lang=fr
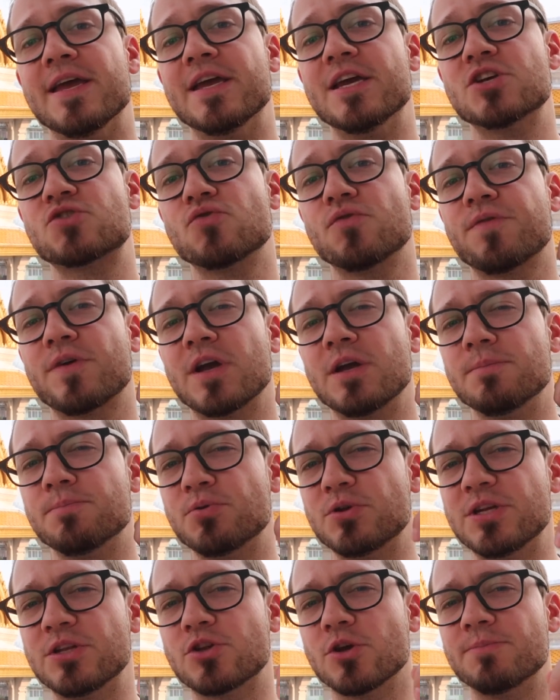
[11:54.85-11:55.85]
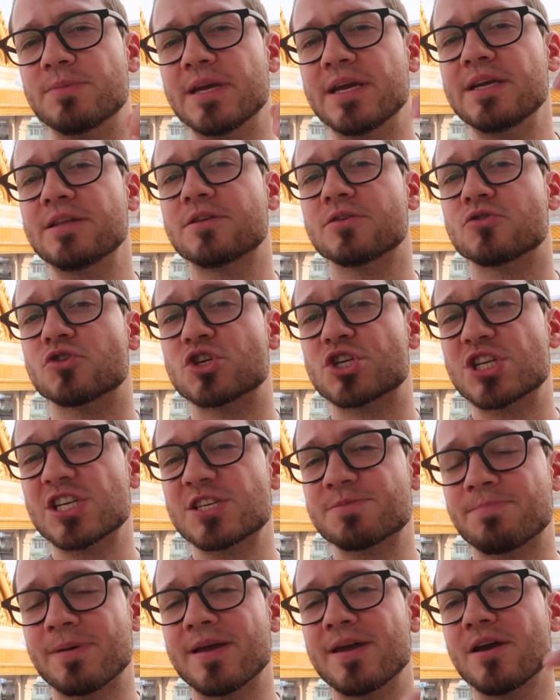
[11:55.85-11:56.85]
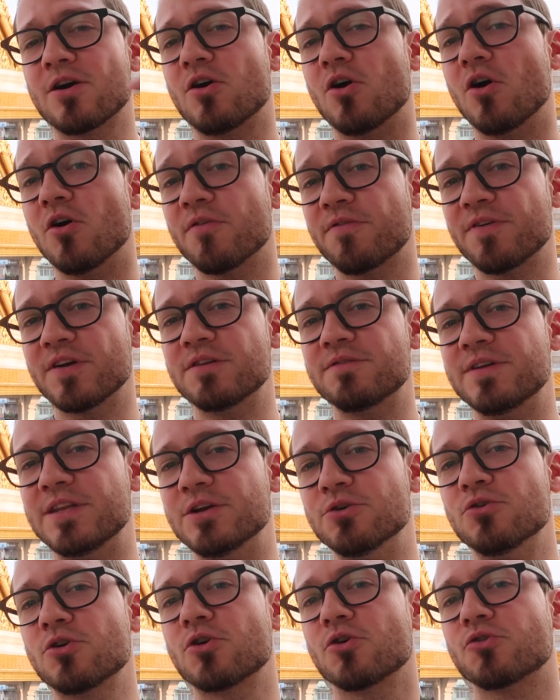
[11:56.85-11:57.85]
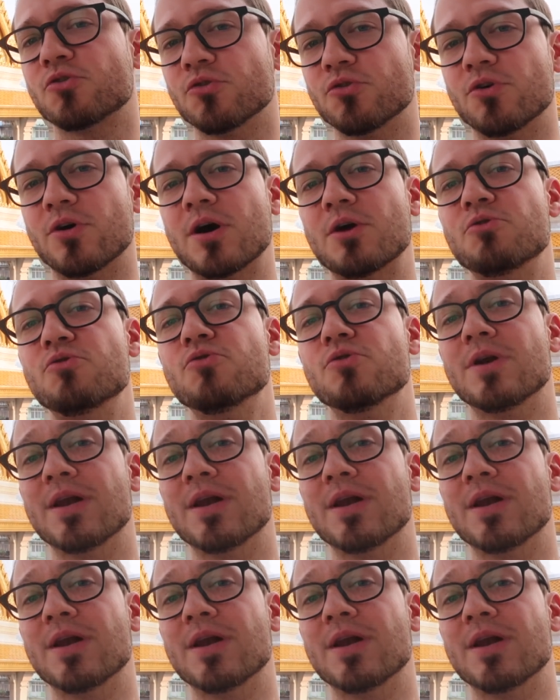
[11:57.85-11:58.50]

et je vous ferai une petite update j'espère en fin de vidéo quand on aura eu